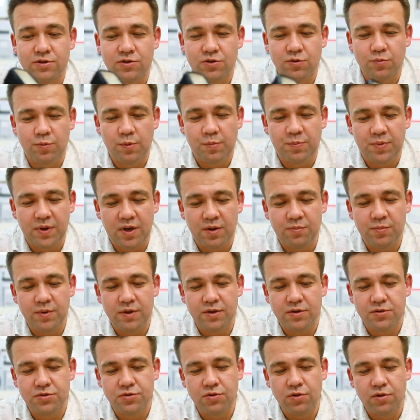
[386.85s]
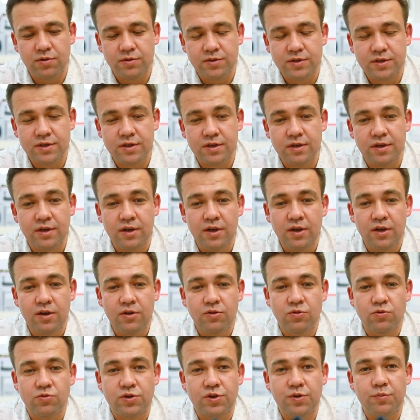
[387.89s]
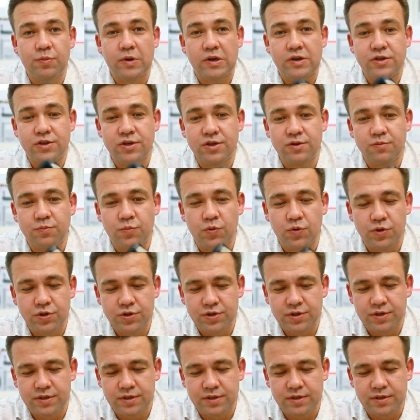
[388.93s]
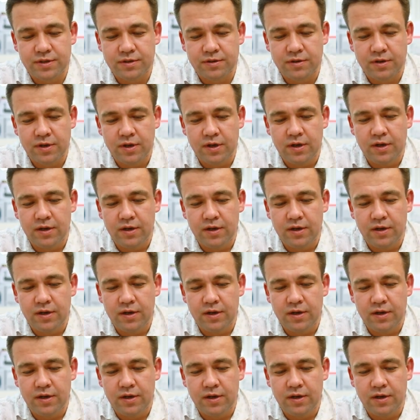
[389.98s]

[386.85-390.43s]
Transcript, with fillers: чтобы перебить солнце, нужны большие мощности,